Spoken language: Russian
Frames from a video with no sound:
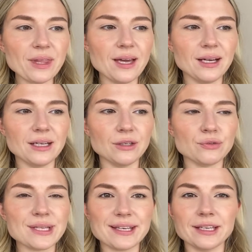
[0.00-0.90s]
Э,
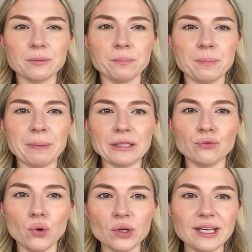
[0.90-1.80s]
всяких
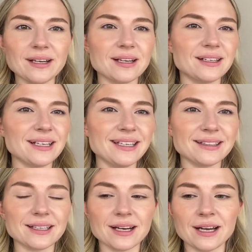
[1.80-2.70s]
подводок,
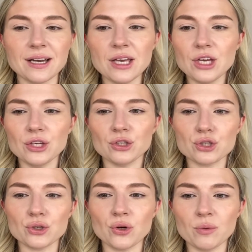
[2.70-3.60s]
глиттера, и что